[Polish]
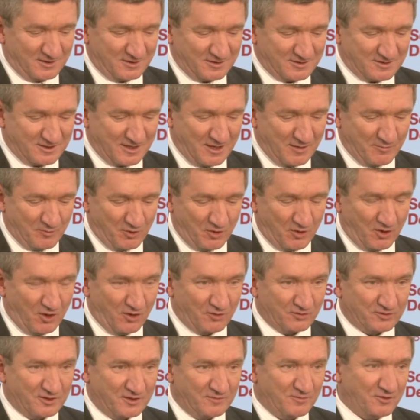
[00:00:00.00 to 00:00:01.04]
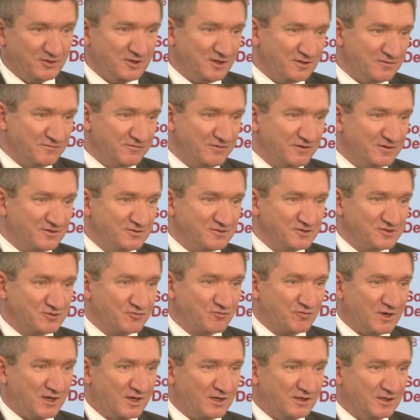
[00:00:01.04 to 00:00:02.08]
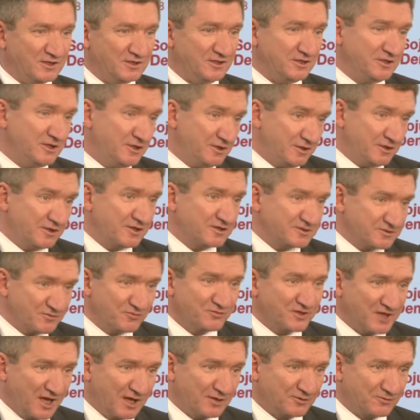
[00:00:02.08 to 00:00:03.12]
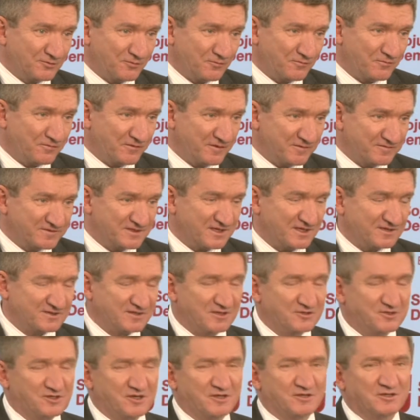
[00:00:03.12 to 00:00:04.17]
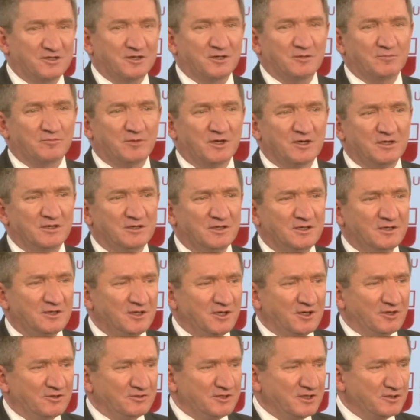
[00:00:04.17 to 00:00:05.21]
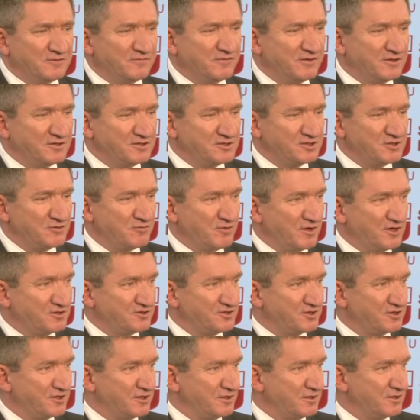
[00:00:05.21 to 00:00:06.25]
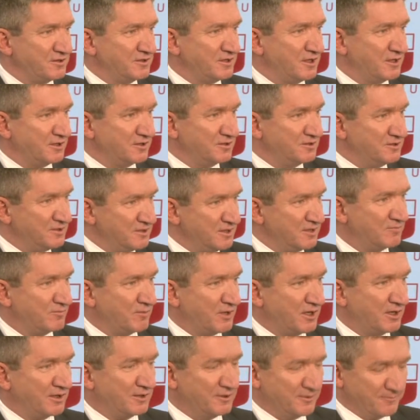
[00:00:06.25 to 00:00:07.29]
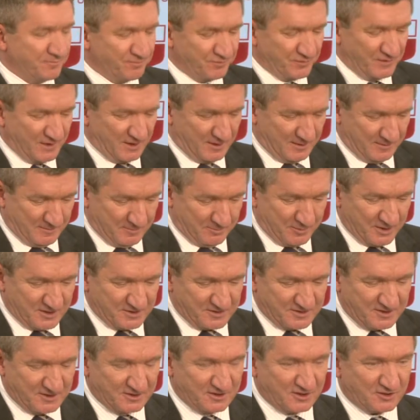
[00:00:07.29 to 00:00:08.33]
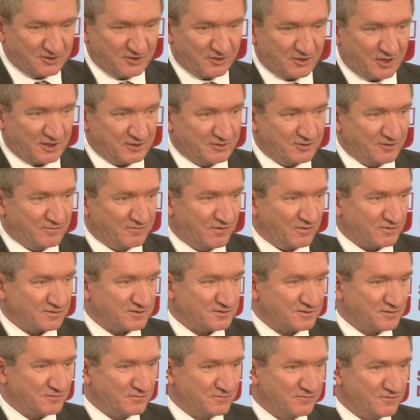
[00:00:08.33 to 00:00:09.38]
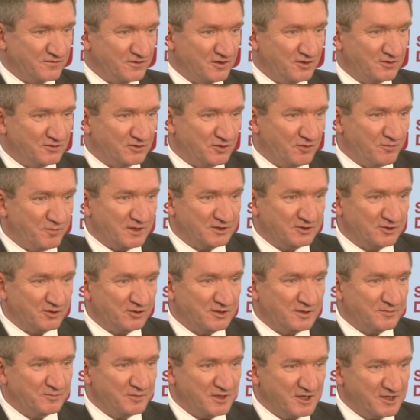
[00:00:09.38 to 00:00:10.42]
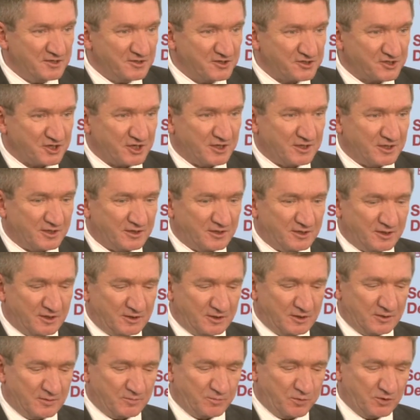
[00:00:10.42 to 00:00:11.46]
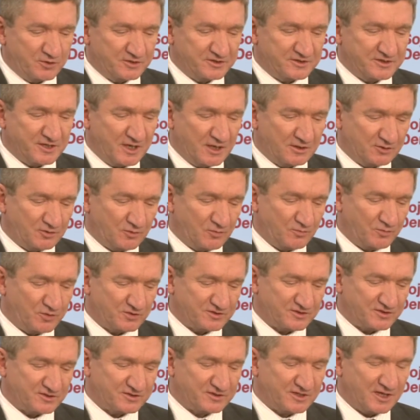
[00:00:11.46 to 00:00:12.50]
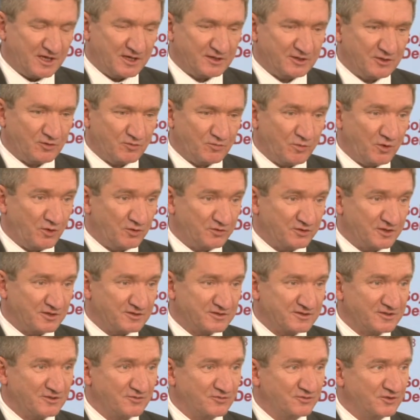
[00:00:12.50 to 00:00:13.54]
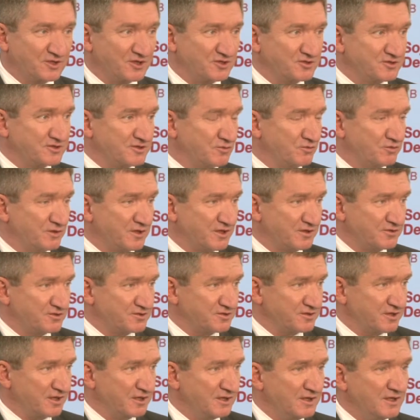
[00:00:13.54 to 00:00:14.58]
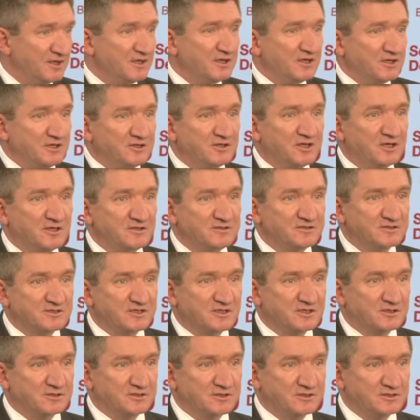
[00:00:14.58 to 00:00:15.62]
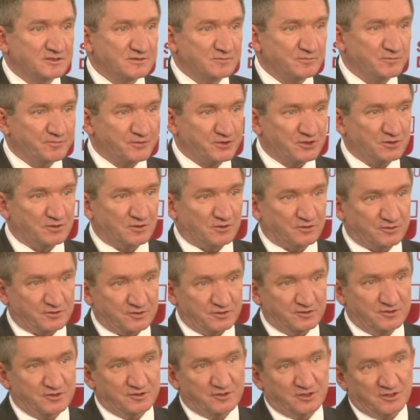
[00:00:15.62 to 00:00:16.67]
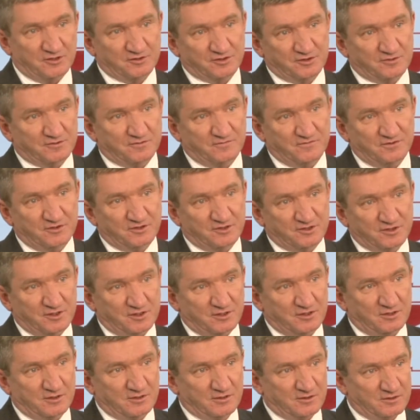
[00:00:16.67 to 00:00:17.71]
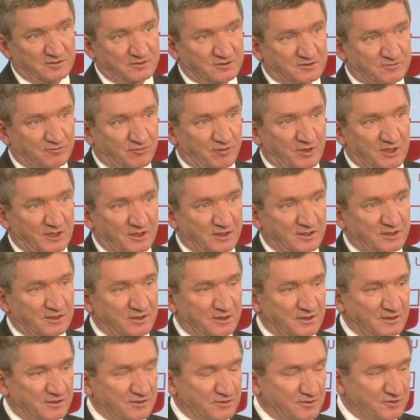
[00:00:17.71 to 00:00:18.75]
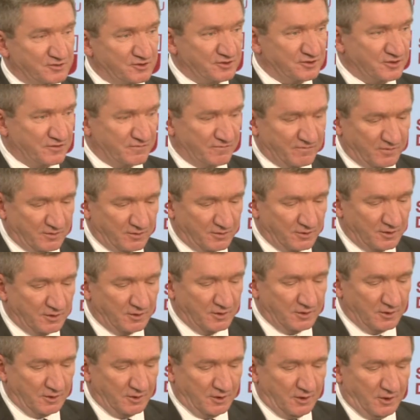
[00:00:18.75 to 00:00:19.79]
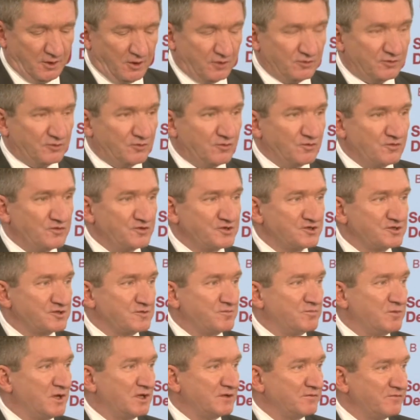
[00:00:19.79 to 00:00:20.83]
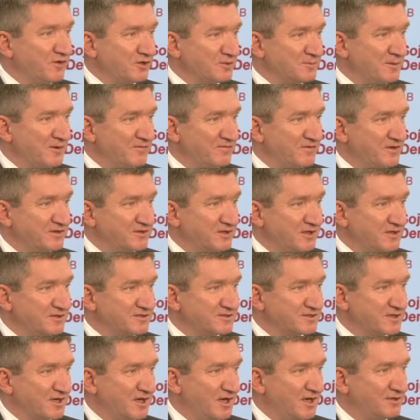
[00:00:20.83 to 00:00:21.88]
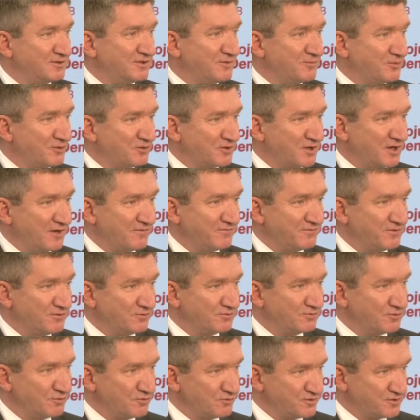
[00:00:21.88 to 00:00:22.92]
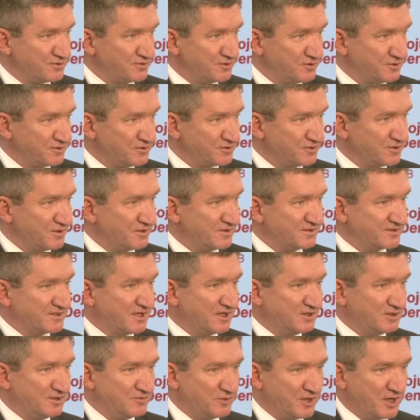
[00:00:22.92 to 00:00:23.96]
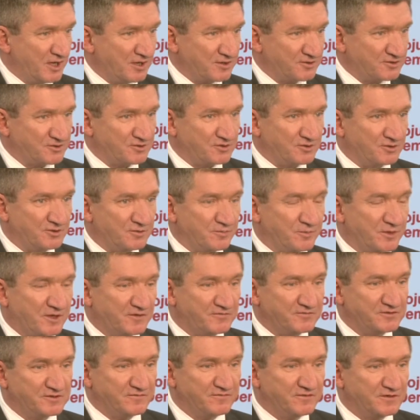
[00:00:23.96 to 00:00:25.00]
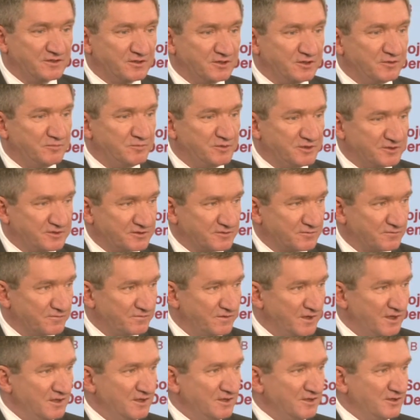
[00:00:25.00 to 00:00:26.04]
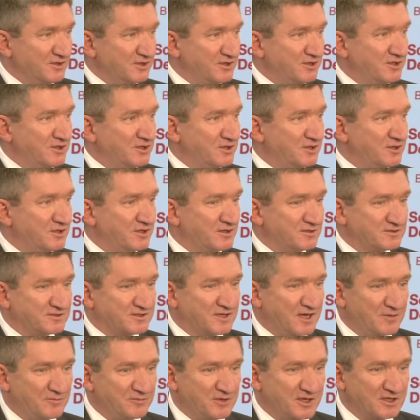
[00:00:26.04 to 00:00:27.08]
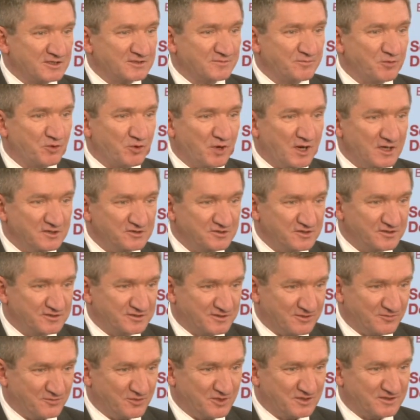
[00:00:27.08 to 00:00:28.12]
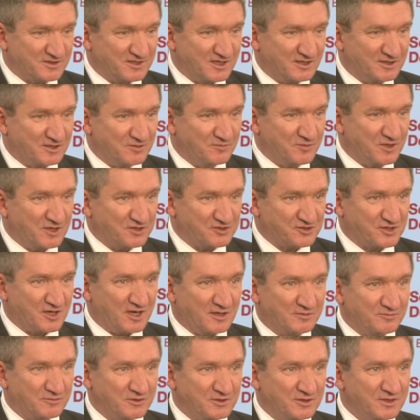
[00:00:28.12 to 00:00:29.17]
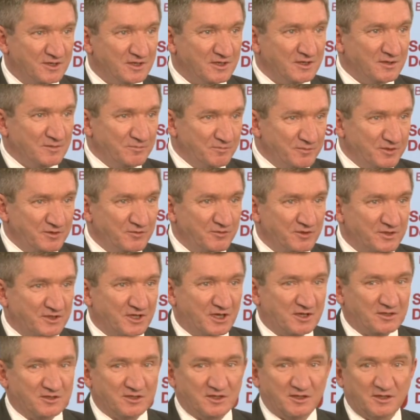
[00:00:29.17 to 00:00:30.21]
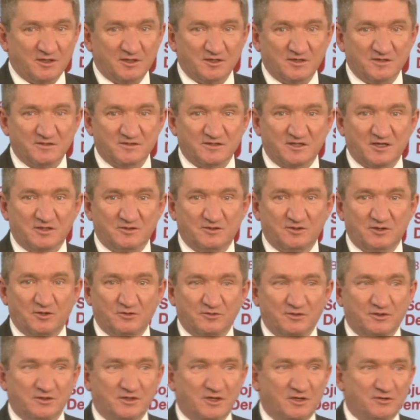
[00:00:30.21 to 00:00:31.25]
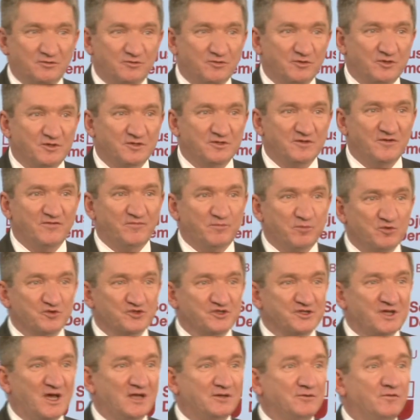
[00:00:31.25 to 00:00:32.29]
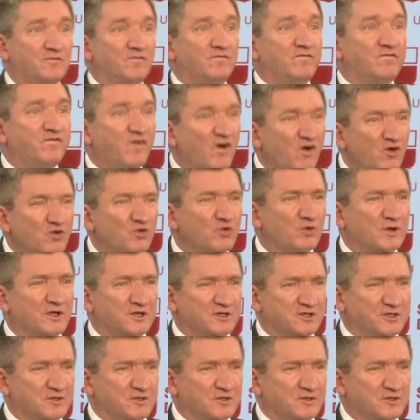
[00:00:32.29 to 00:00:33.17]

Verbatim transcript: e, samochodem, ona twierdziła i rezultatów w zasadzie zasadzie nie ma. Ona no, twierdziła, że jak nie ma benzyny do radiowozów, no to patrole piesze e, policjantom pozostają, bo one są też skuteczne. I ten cynizm przynosi dzisiaj rzeczywiście złe żniwo. Otóż Platforma Obywatelska nie potrafi odróżnić zadymiarzy od prawdziwych kibiców i zamiast poradzić sobie z zadymiarzami, były takie stadiony, na których nie wpuszczano w ogóle